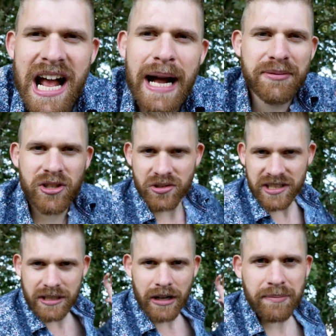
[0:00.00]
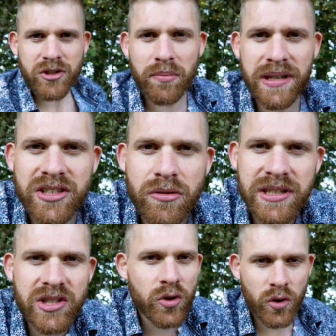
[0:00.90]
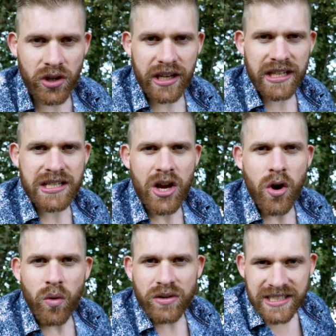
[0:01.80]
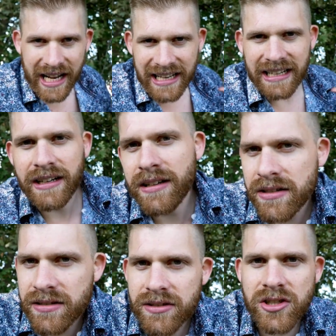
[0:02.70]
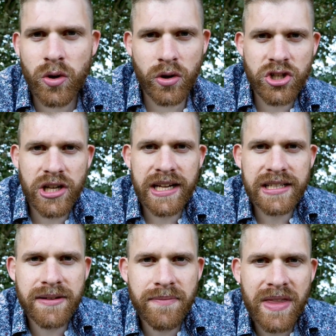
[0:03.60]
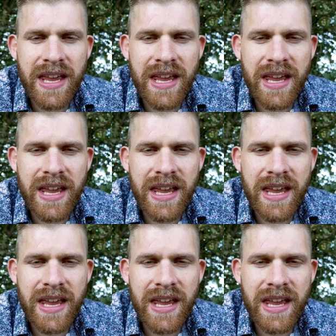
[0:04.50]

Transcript: absorbiert und mit zurückgeht und dann zurückschlägt.